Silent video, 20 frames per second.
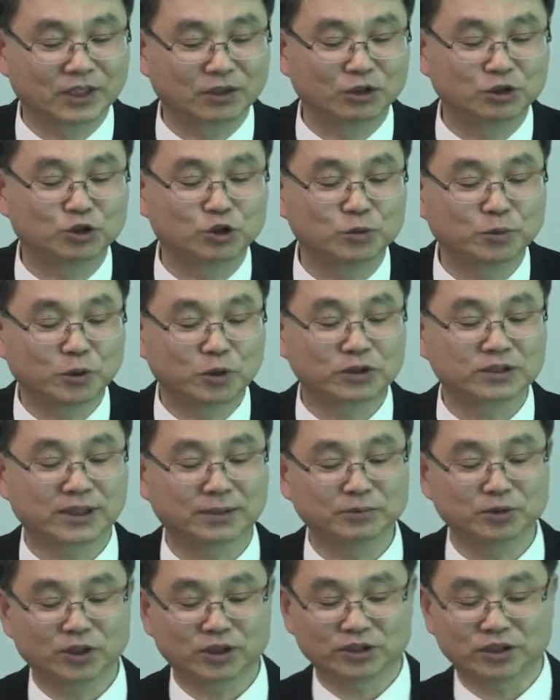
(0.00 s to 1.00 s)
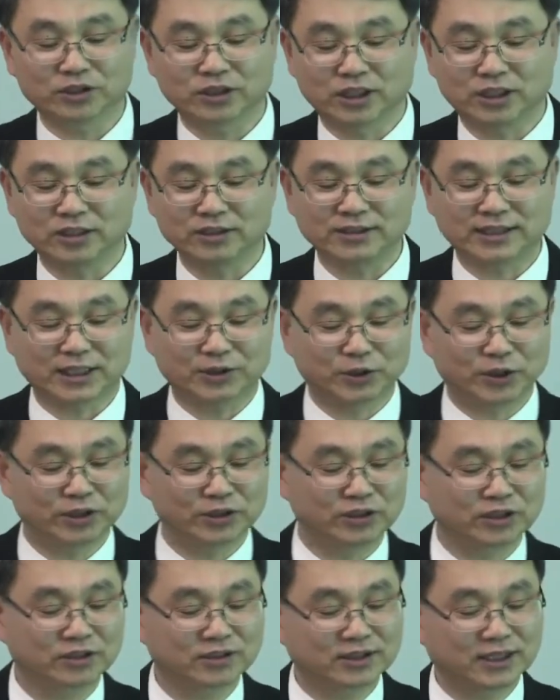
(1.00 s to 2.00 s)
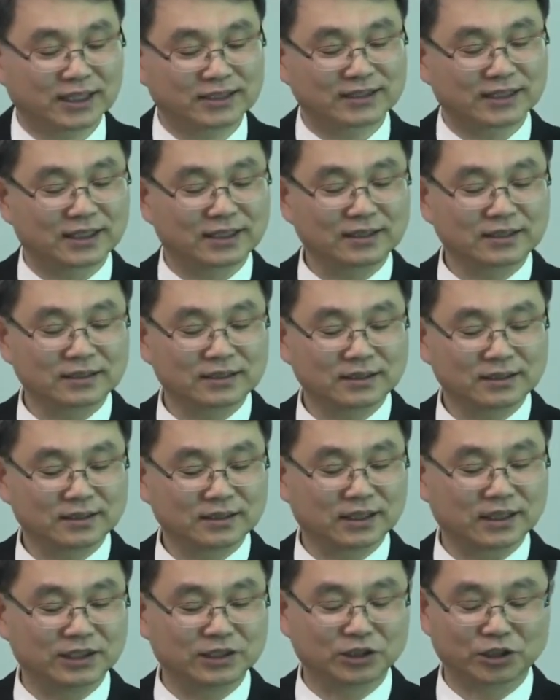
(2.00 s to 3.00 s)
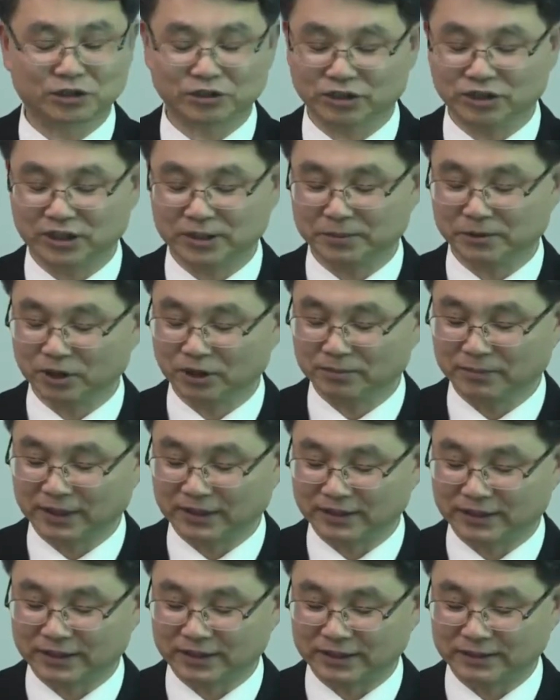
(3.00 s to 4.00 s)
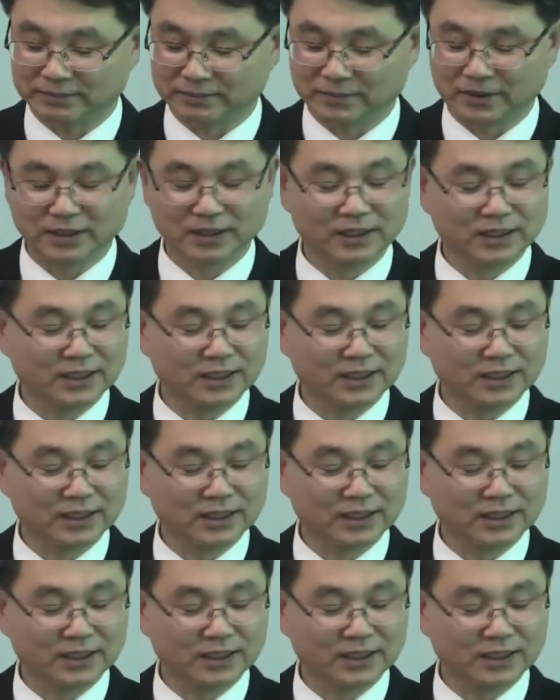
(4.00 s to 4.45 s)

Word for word: 우리 주보를 참조하셔서요. 사도행전 4장 1절에서 12절 말씀